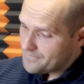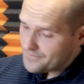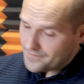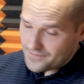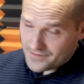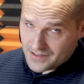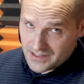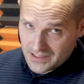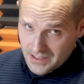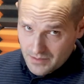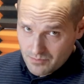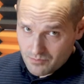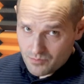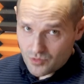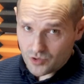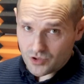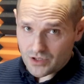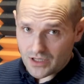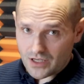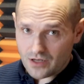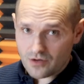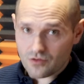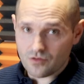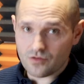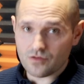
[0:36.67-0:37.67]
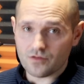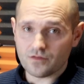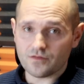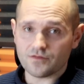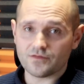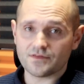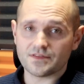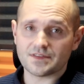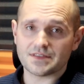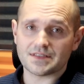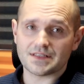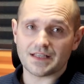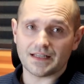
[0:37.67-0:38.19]
W tym modelu
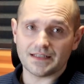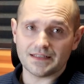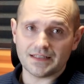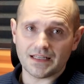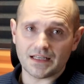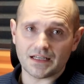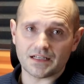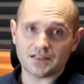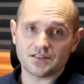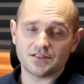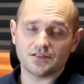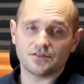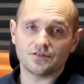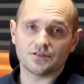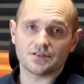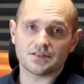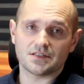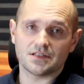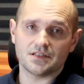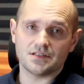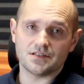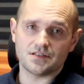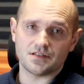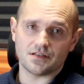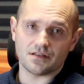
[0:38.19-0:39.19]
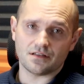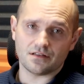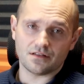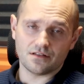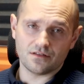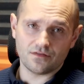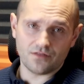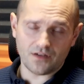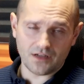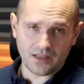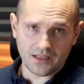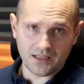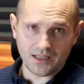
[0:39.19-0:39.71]
w standardzie dostajecie
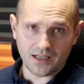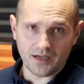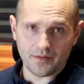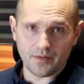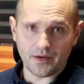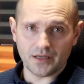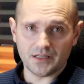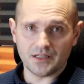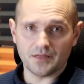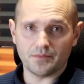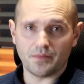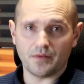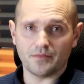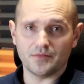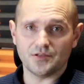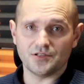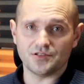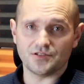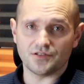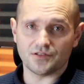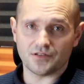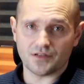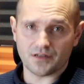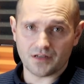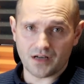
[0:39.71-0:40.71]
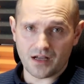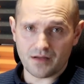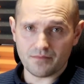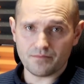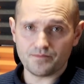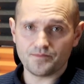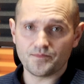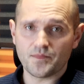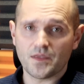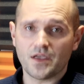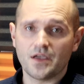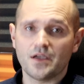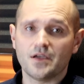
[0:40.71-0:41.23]
2 GB pamięci
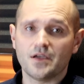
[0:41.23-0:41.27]
RAM.